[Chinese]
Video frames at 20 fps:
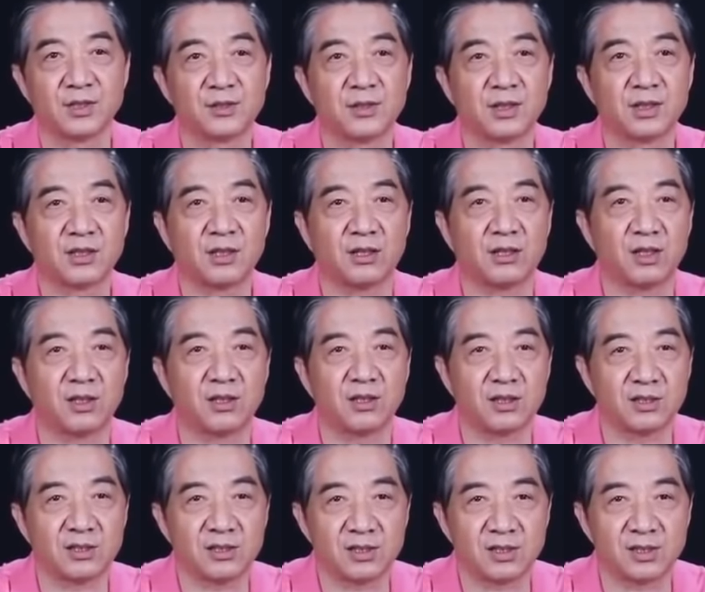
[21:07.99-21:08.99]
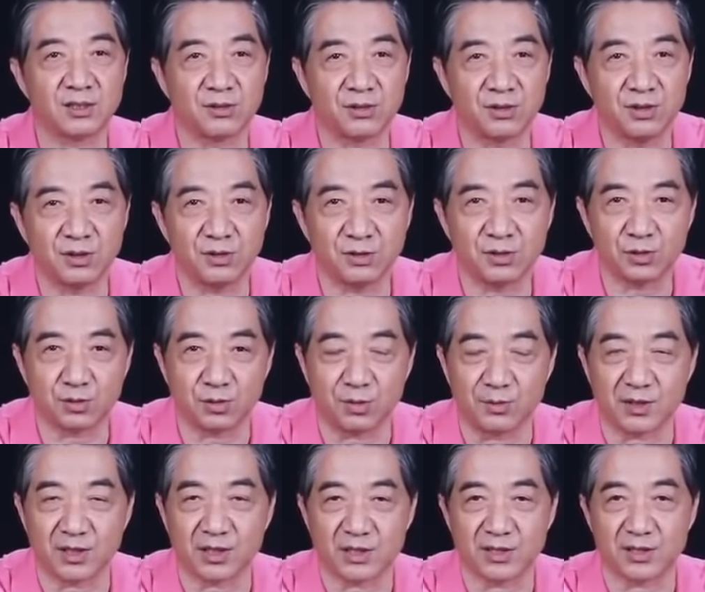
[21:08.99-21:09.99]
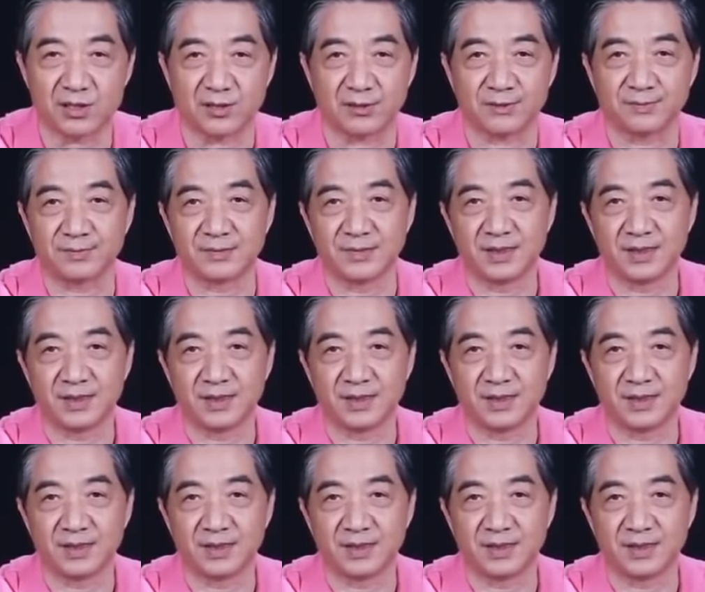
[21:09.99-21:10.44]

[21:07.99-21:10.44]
所以到了俄罗斯时候又琢磨这个事儿，